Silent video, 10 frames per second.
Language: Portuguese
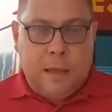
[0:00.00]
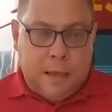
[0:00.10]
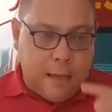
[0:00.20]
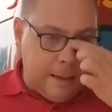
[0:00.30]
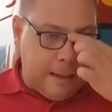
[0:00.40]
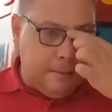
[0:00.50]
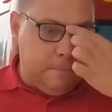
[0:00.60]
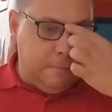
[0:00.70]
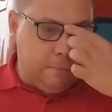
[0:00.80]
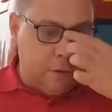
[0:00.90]
é,
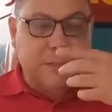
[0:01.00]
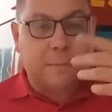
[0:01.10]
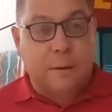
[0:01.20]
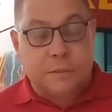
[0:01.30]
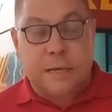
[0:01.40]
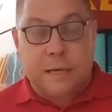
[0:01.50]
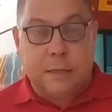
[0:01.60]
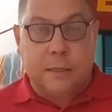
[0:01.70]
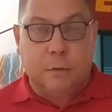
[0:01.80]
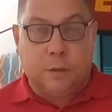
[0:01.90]
não sabemos
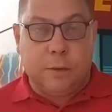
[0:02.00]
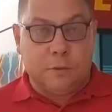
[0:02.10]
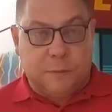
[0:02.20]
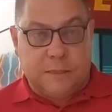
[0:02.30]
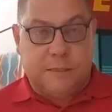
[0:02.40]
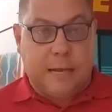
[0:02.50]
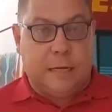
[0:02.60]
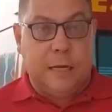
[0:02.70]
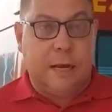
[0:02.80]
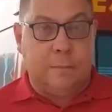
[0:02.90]
ainda, não podemos precisar
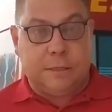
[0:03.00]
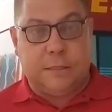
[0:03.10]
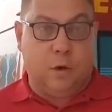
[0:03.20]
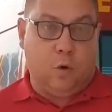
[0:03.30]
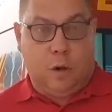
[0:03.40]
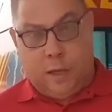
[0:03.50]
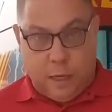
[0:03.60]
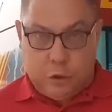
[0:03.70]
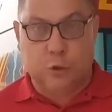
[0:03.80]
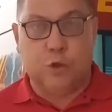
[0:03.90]
clinicamente se ele corre
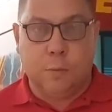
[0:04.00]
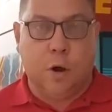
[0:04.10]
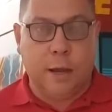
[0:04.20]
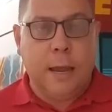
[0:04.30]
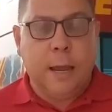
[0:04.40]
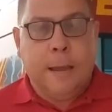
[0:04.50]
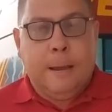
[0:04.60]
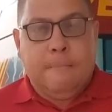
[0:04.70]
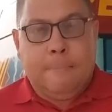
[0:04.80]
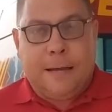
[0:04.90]
risco de morrer,
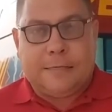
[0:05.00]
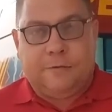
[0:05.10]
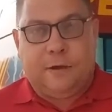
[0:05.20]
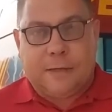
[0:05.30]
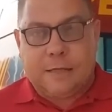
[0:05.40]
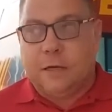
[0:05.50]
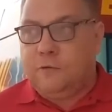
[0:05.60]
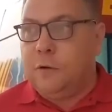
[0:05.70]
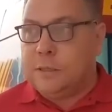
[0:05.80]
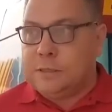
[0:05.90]
mas a verdade é
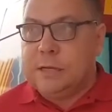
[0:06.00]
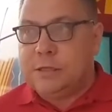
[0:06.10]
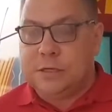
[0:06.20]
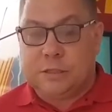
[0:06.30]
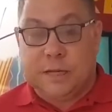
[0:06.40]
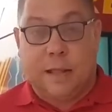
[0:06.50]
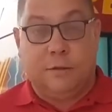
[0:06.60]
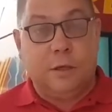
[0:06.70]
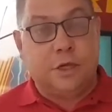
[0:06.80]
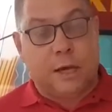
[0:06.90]
que foi um acidente
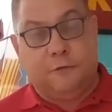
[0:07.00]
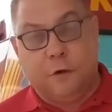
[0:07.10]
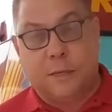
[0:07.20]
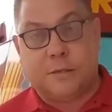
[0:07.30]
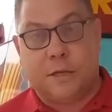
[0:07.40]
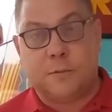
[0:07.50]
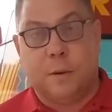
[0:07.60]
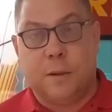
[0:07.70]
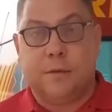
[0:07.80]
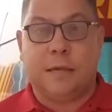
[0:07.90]
registrado. E chega a informação nesse
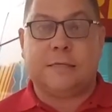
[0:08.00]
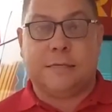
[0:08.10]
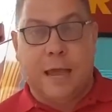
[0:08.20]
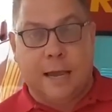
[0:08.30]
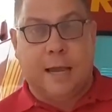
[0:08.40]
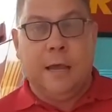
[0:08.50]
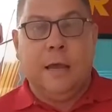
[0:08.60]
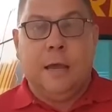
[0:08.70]
momento que a serra